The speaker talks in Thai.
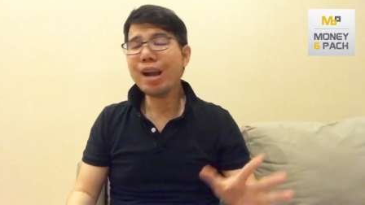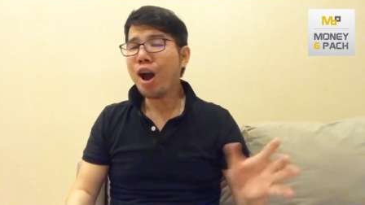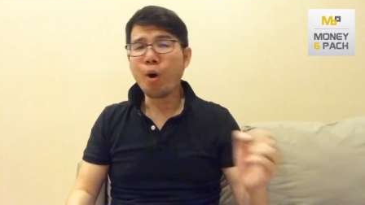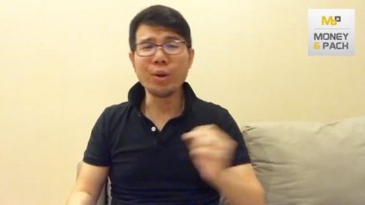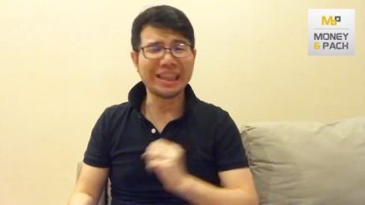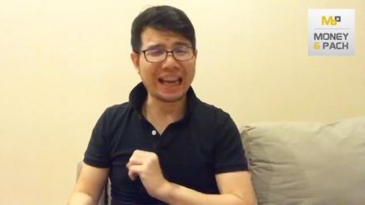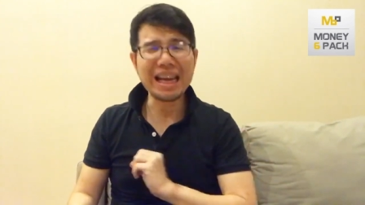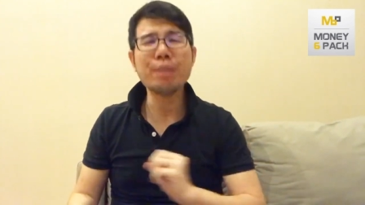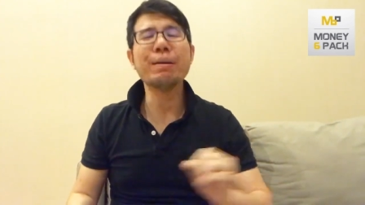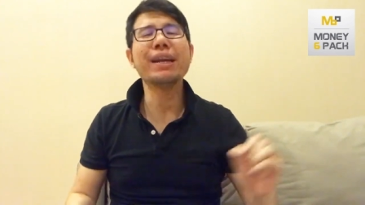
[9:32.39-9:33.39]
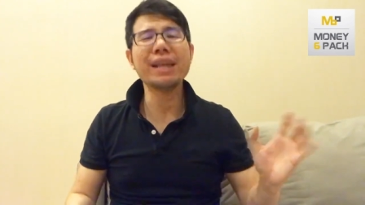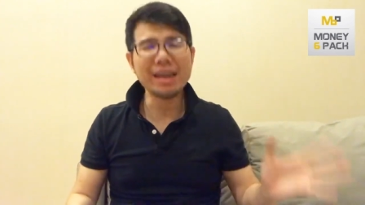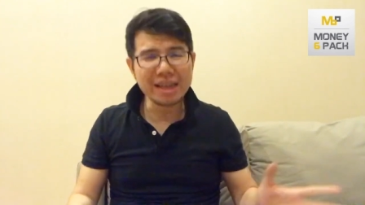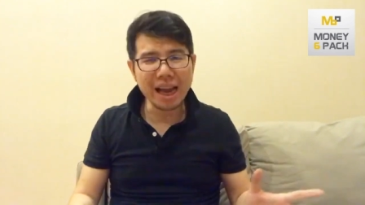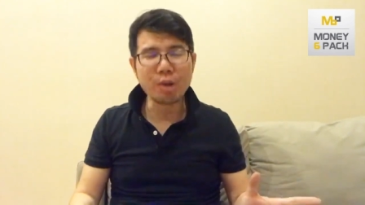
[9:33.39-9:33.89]
คุณจะใช้เงินไป
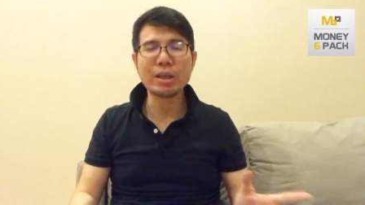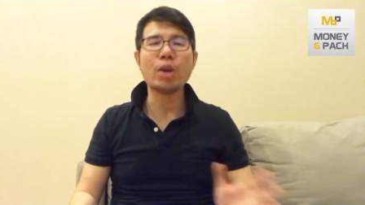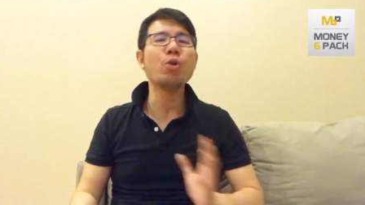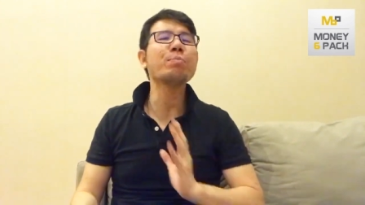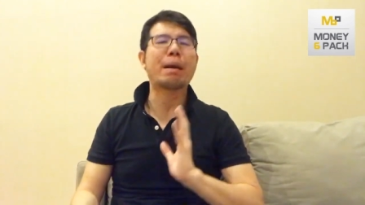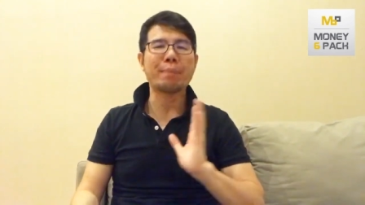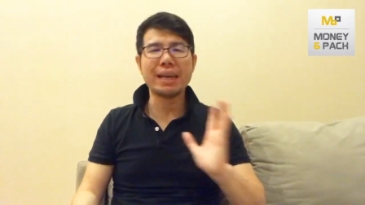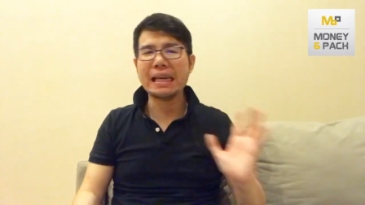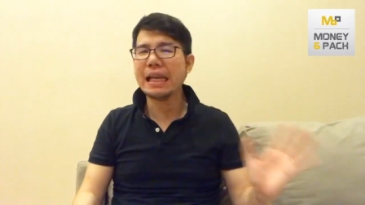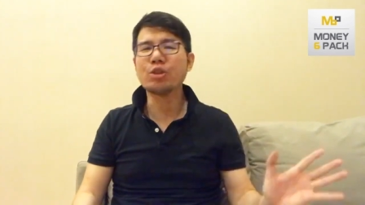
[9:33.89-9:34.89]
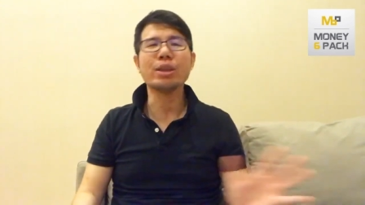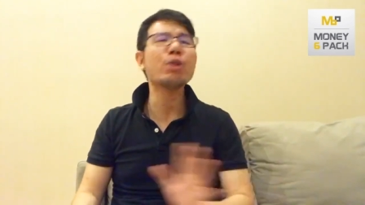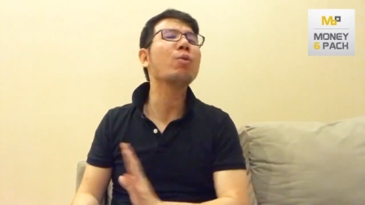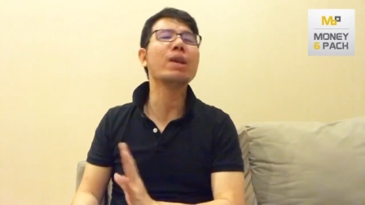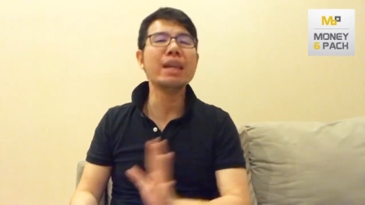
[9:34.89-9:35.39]
เรื่อยๆคุณจะรูดบัตรไปเรื่อยๆจนที่
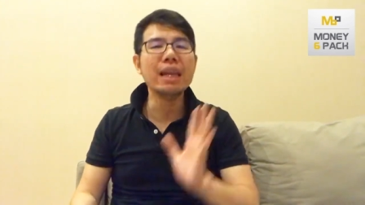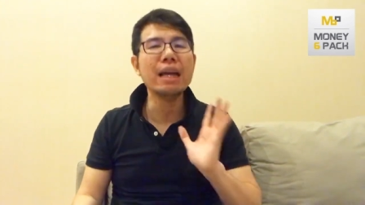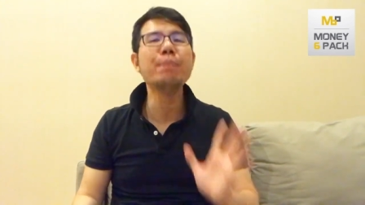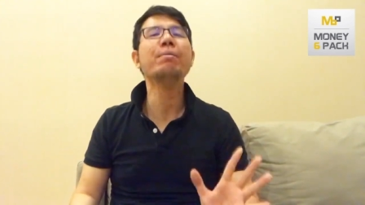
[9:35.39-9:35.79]
คุณลืม